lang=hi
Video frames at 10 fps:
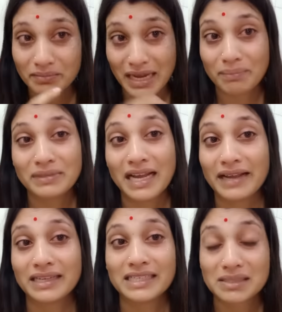मैं अपनी
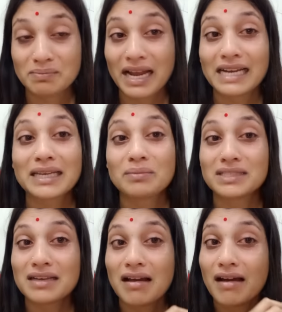इस्माइल के
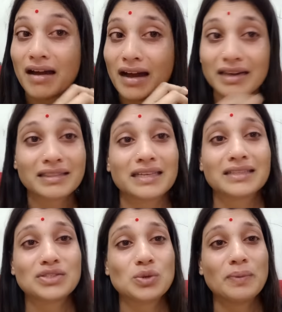पीछे हर
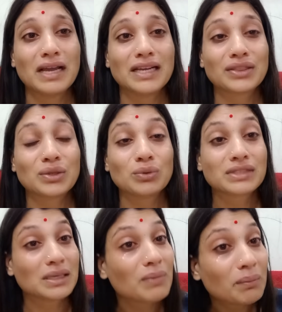दर्द छुपा लेती हूँ
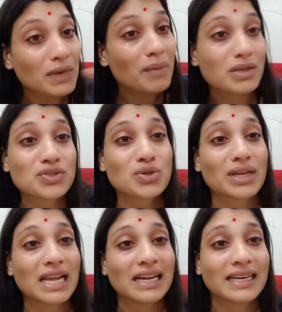सिर्फ अपने बच्चों
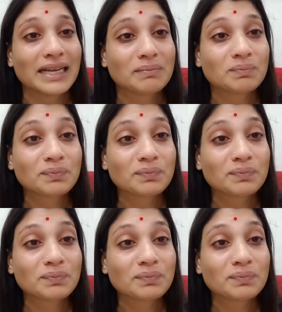के लिए